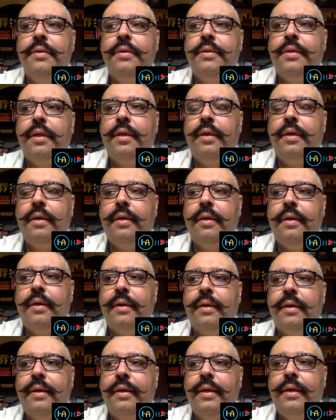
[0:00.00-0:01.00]
सो
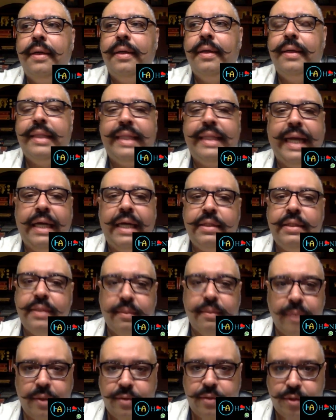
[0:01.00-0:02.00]
दैट्स
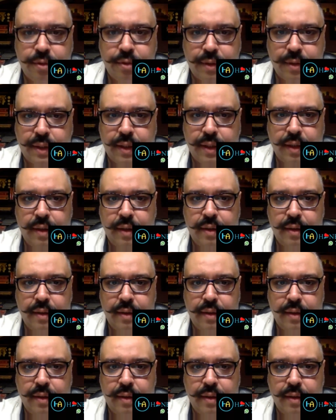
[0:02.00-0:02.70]
अबाउट शुक्र